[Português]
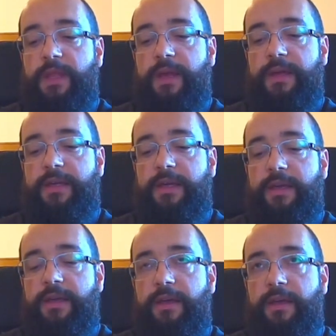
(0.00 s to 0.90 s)
é
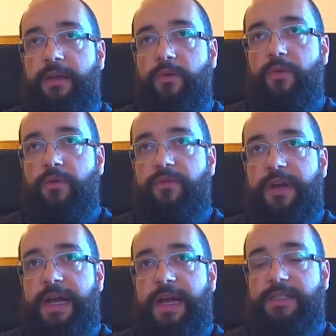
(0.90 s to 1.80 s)
que um
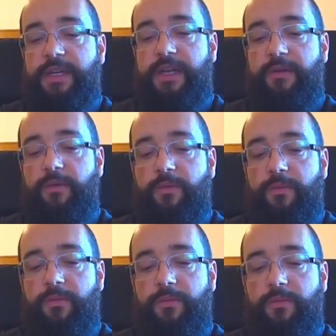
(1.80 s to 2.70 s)
confrade, né,
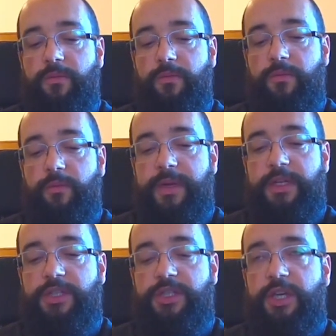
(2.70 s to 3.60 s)
um, um
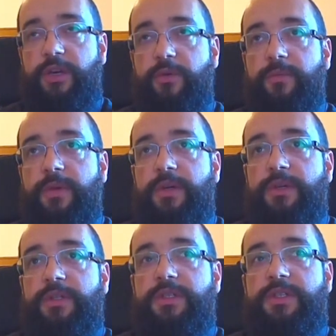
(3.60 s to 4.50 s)
beneditino,
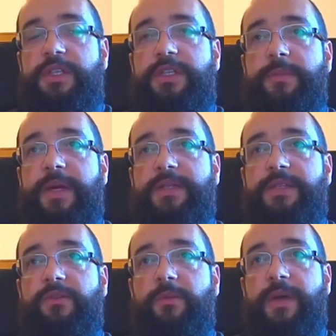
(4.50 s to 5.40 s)
disse para
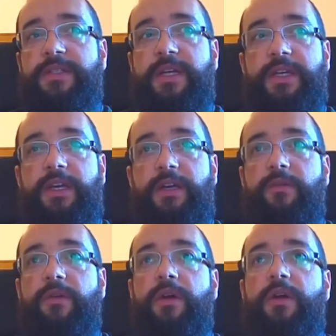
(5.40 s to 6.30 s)
São Tomás de
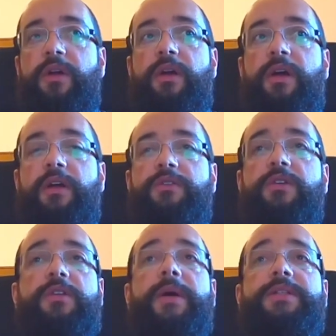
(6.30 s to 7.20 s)
Aquino: São Tomás de